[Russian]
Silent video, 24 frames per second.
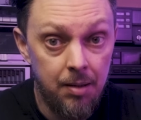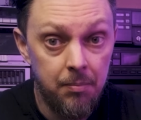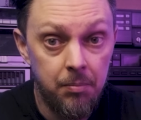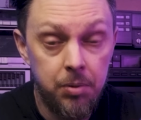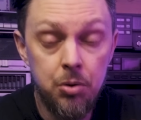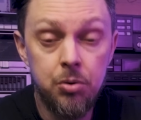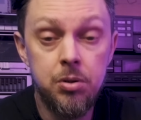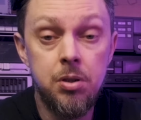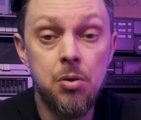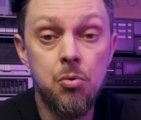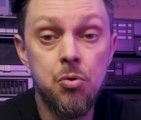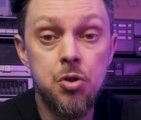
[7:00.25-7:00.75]

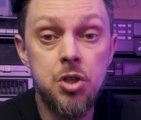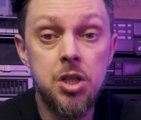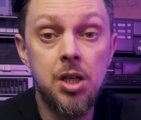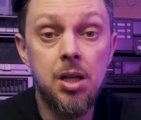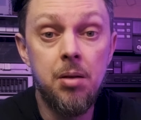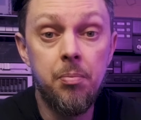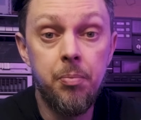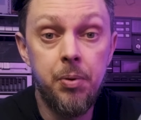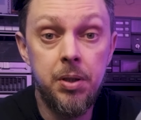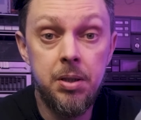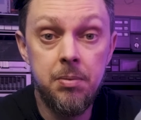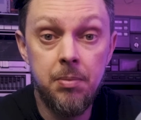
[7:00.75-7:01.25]
Плюс
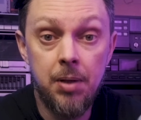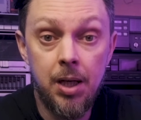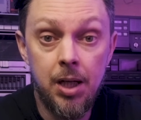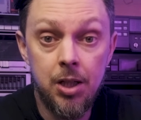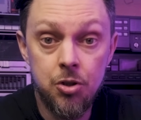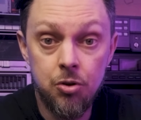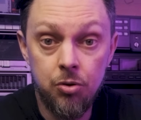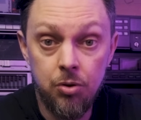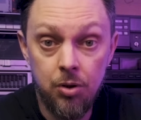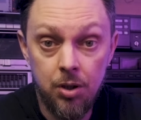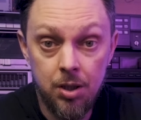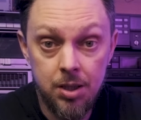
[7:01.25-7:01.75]
наушники
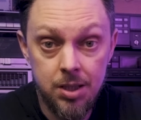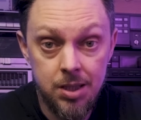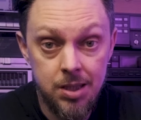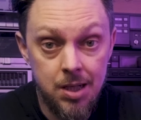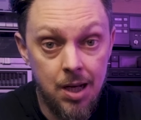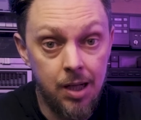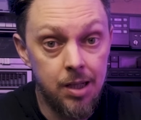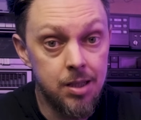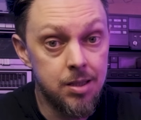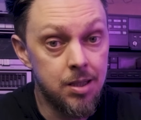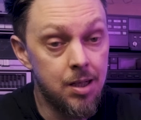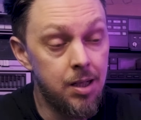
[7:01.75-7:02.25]
понимают, что их
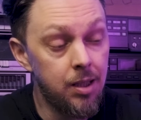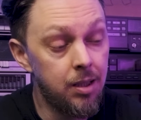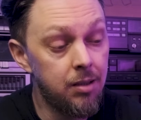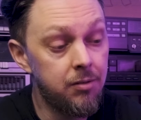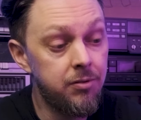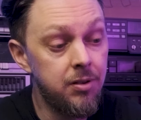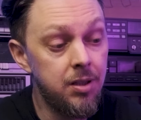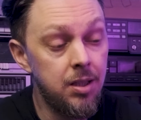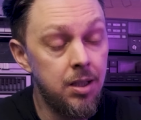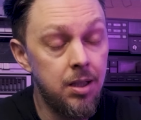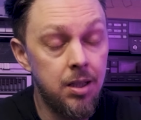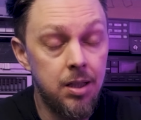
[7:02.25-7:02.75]
сняли с
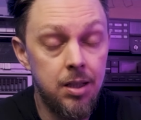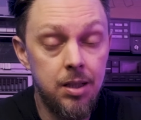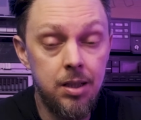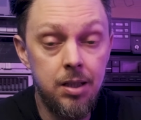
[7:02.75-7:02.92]
головы